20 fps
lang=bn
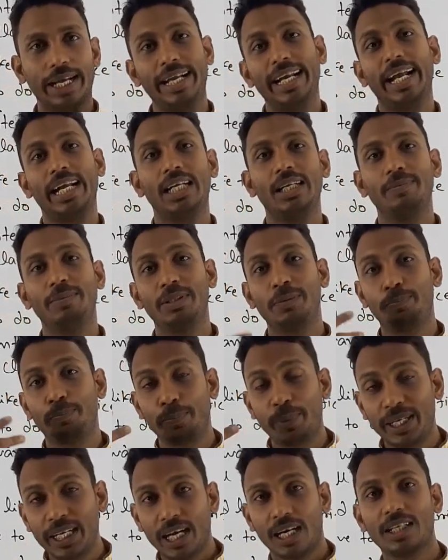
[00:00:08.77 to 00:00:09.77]
নেটিভ
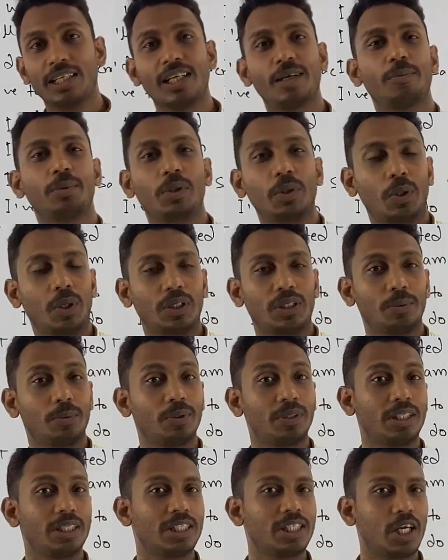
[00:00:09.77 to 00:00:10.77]
স্পিকারদের মতো কথা
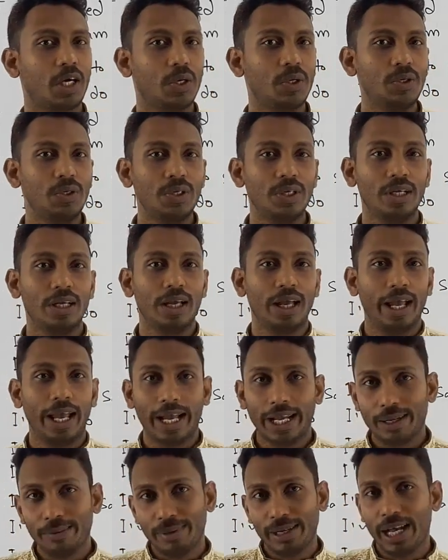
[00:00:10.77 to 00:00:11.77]
বলতে চাও
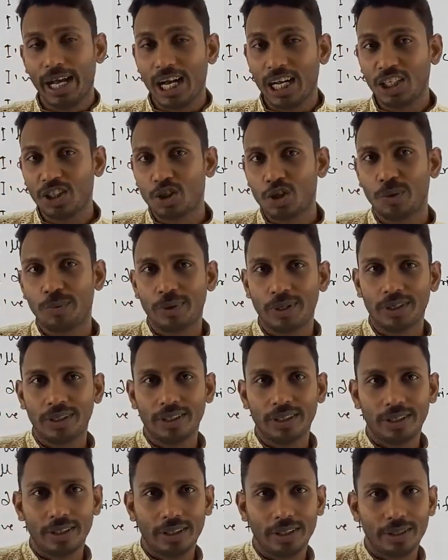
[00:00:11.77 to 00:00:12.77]
একেবারে আনকমন
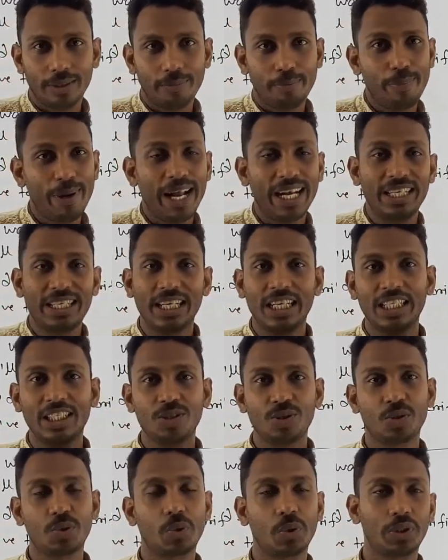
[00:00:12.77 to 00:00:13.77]
প্যাটার্ন
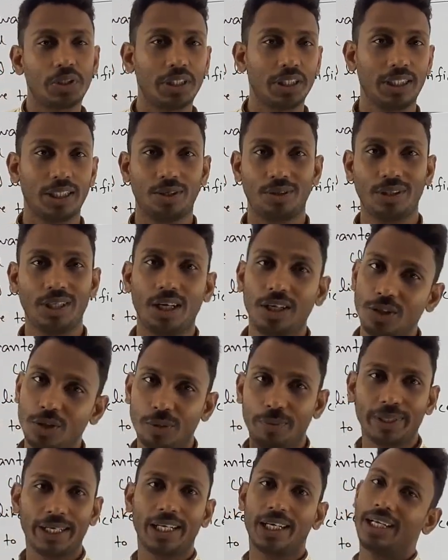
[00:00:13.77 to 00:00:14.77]
ইউজ করতে চাও তাহলে
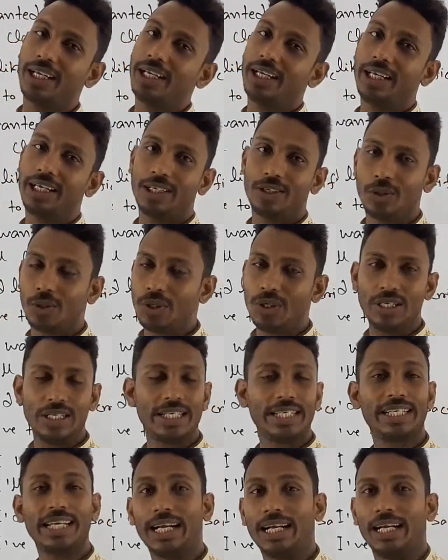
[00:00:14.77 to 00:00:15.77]
তোমাকে এগুলো
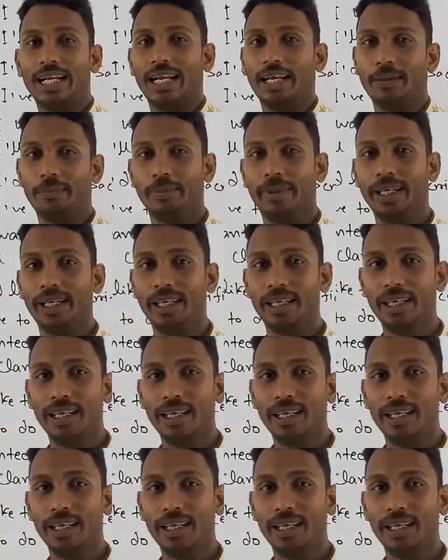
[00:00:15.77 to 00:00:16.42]
জানা লাগবে